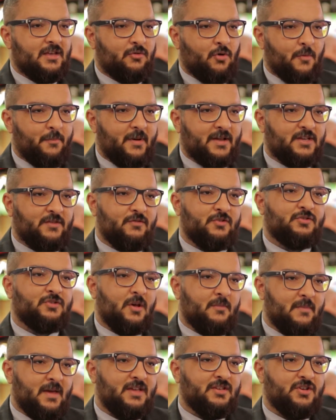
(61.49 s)
compatível
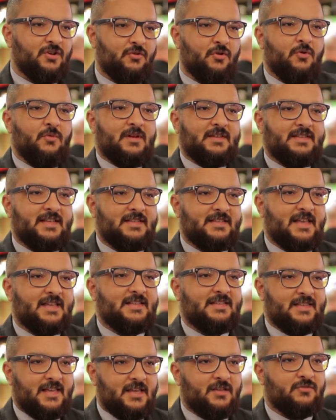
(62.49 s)
somente com a
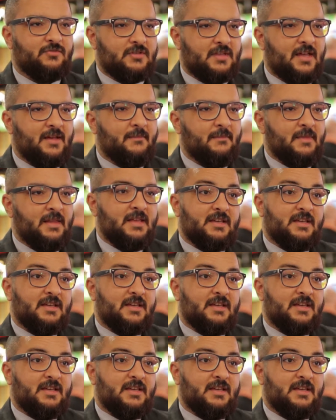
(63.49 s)
C700, né?